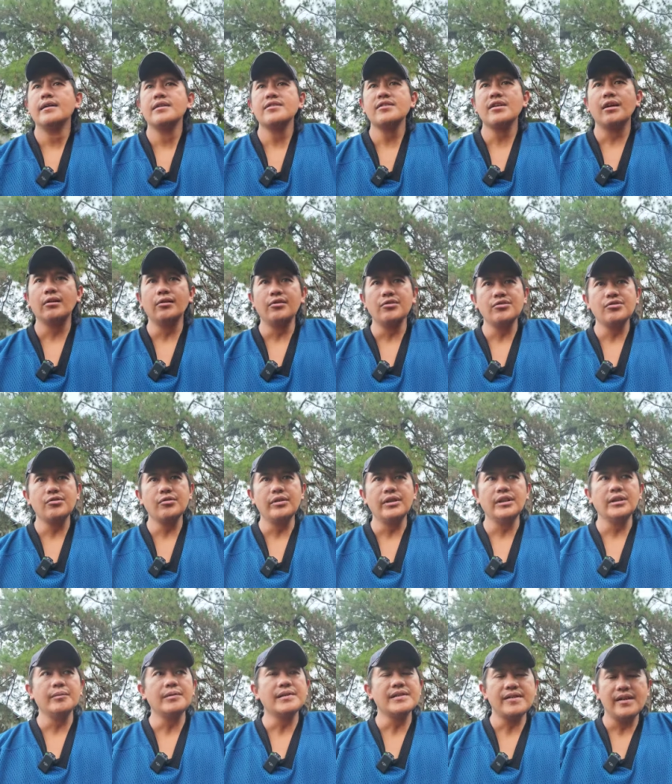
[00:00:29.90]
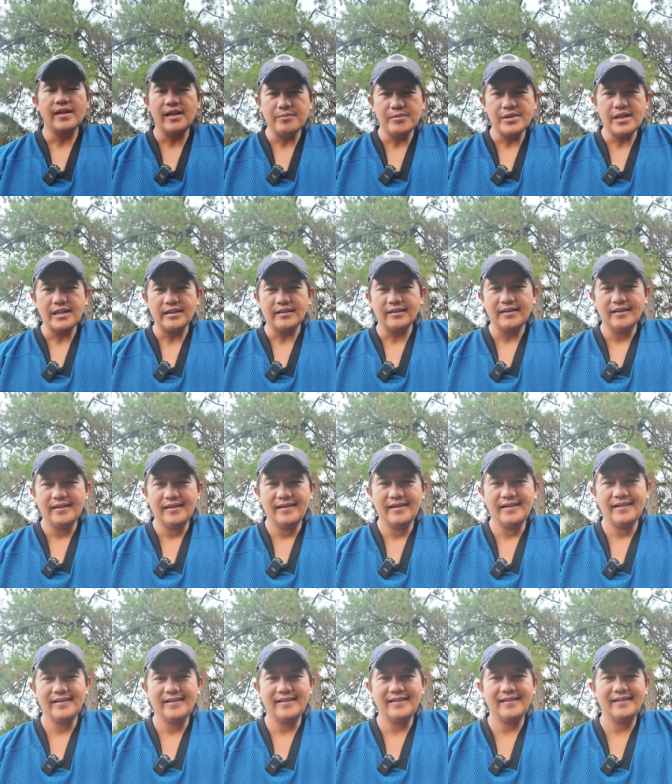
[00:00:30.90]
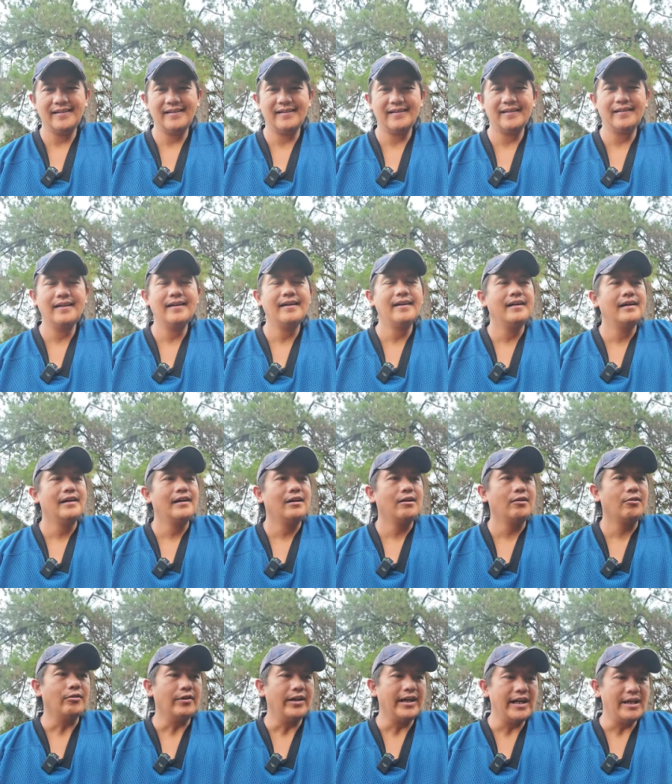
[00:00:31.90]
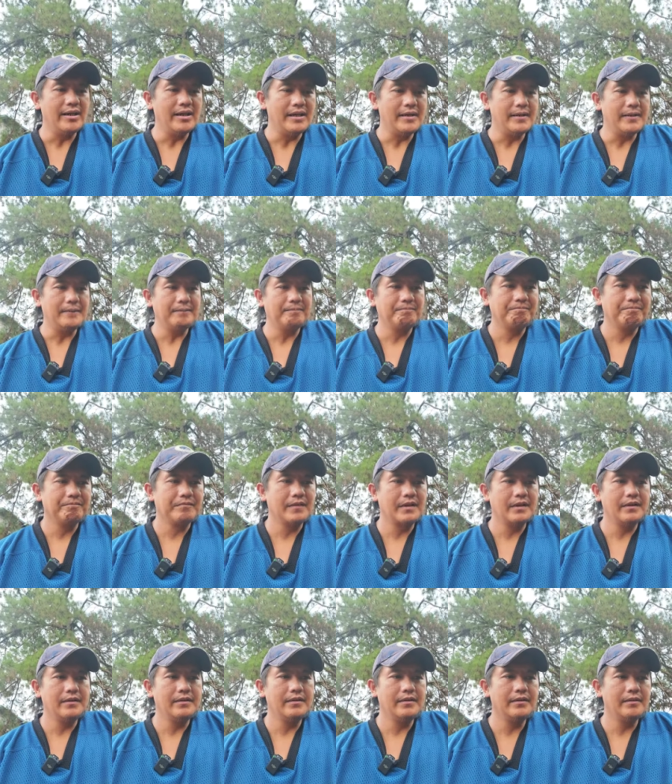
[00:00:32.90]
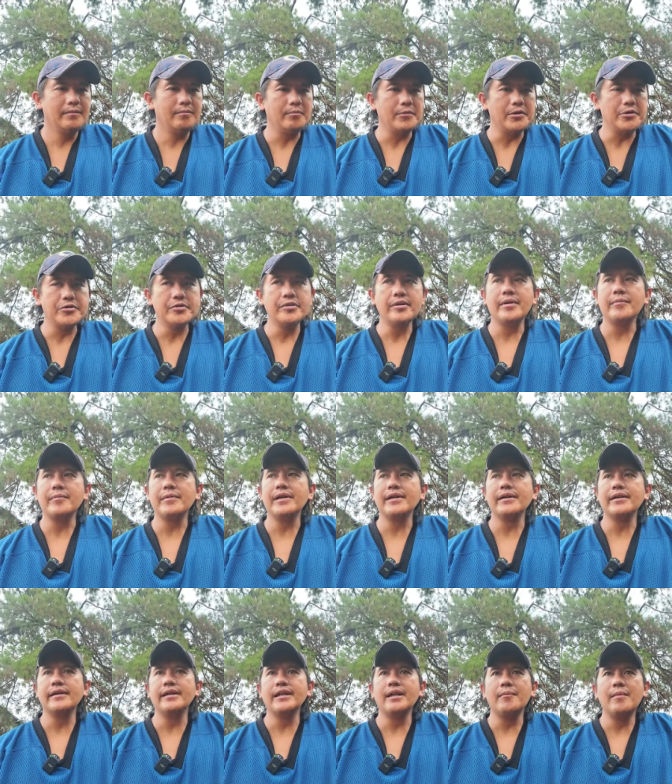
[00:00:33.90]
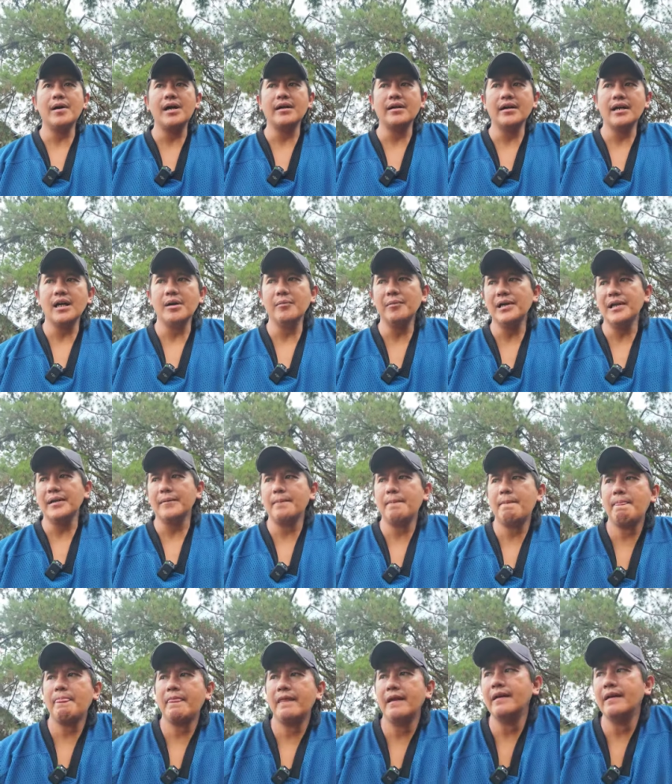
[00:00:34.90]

sa lunsod iti may sakapsat kuna na preacher apay damagan ka man